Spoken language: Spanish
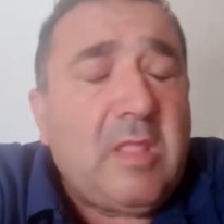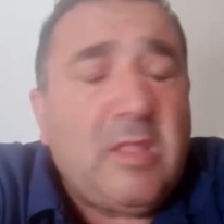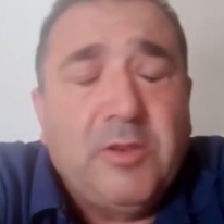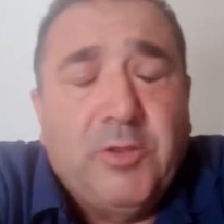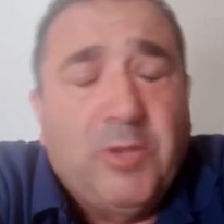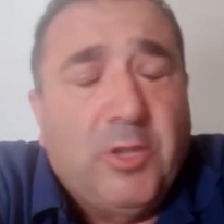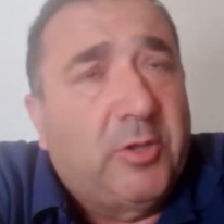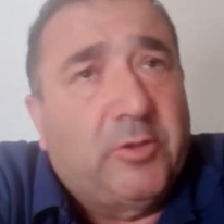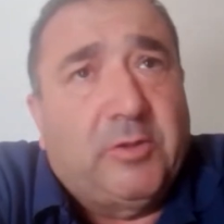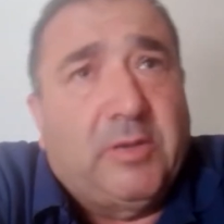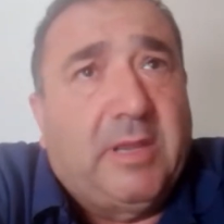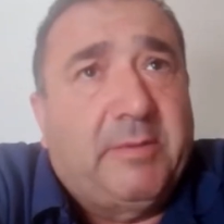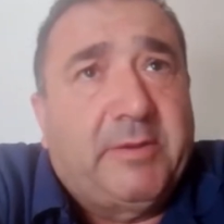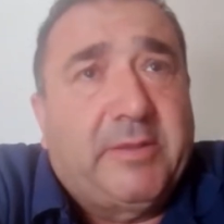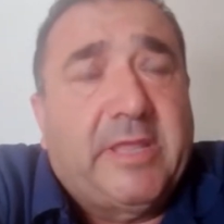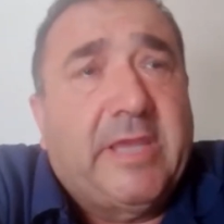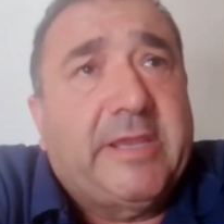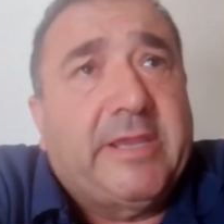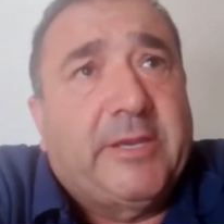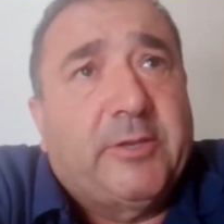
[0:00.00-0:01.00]
No, la
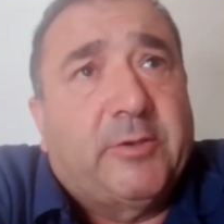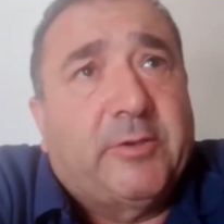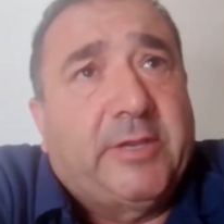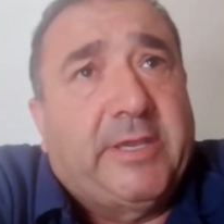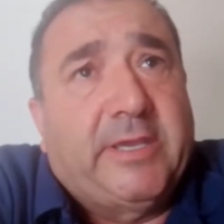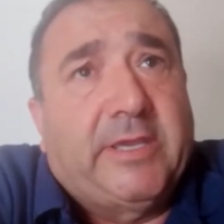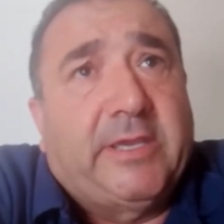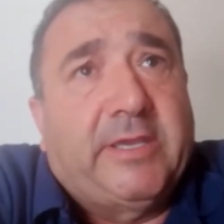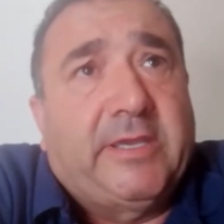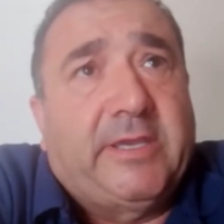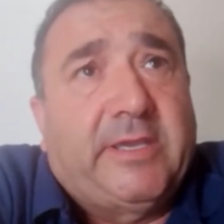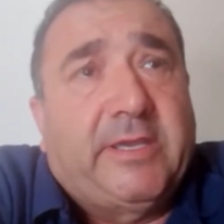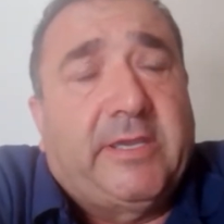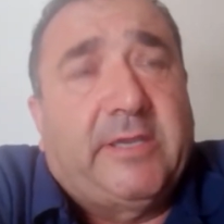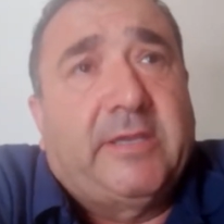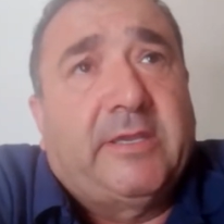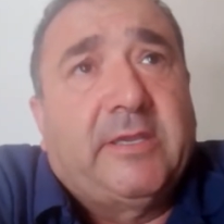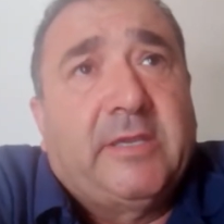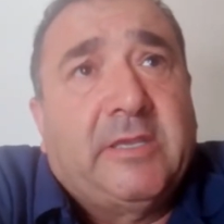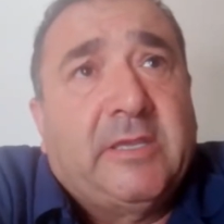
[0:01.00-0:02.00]
verdad es que no.
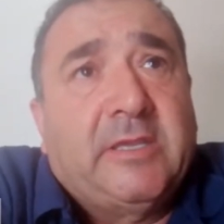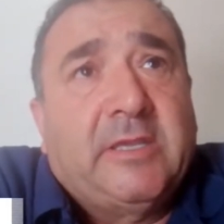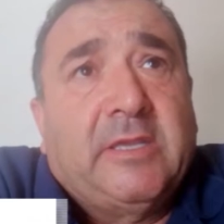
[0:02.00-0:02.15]
Eh,